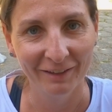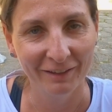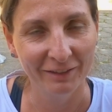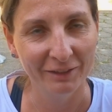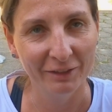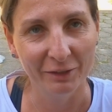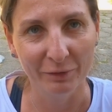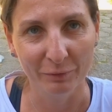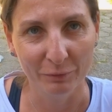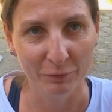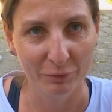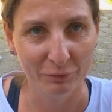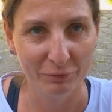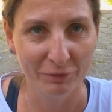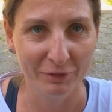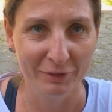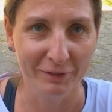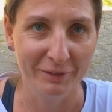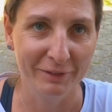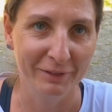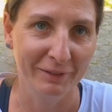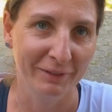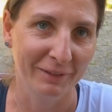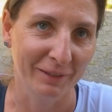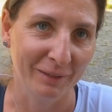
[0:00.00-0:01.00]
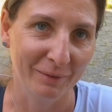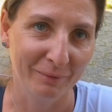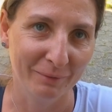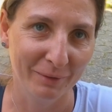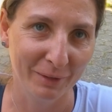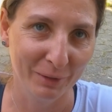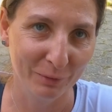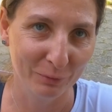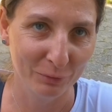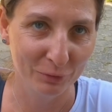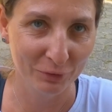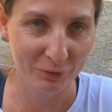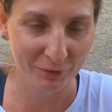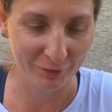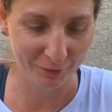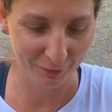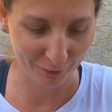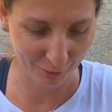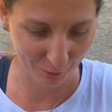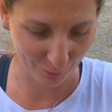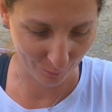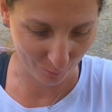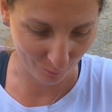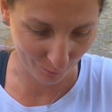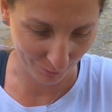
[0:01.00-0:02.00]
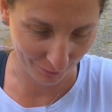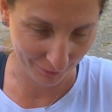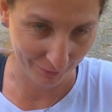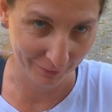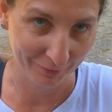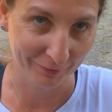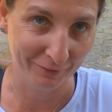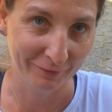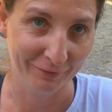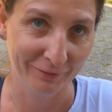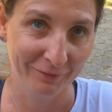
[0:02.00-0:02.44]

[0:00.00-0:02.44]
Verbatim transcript: Ja nie wiem, czy wszyscy tak mają, czy tylko my.